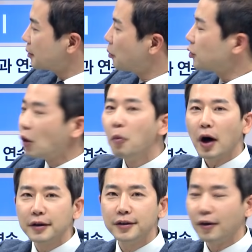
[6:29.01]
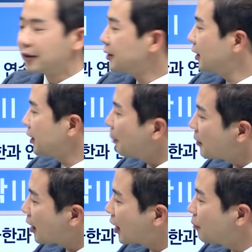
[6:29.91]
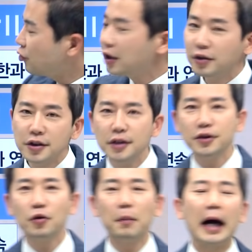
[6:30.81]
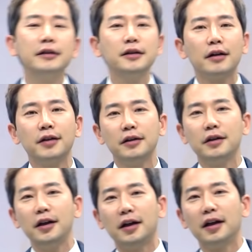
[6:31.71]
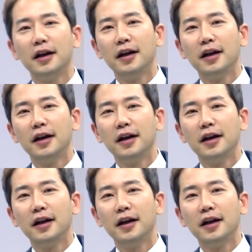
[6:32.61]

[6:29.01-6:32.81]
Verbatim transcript: 뭐 넘어갔어 근데 삼각함수에서 실제로 많은 학생들이